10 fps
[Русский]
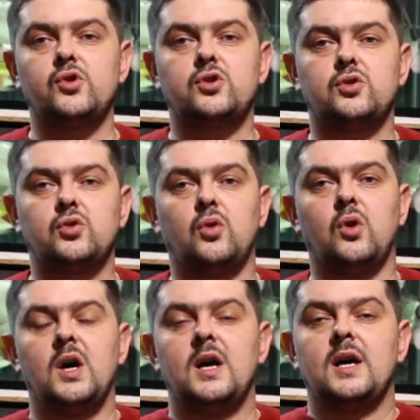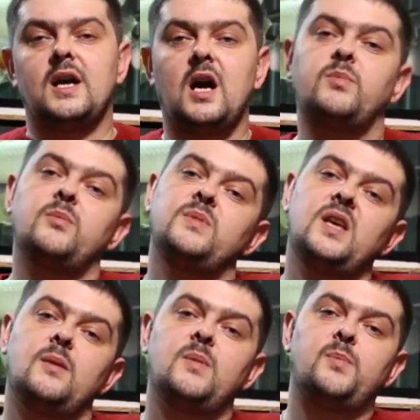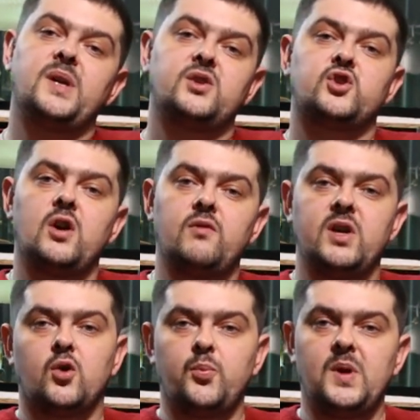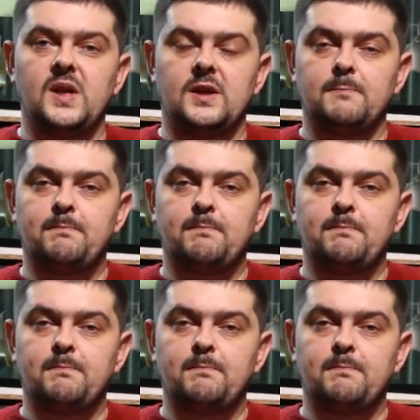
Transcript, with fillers: что как бы мне бы подешевле купить.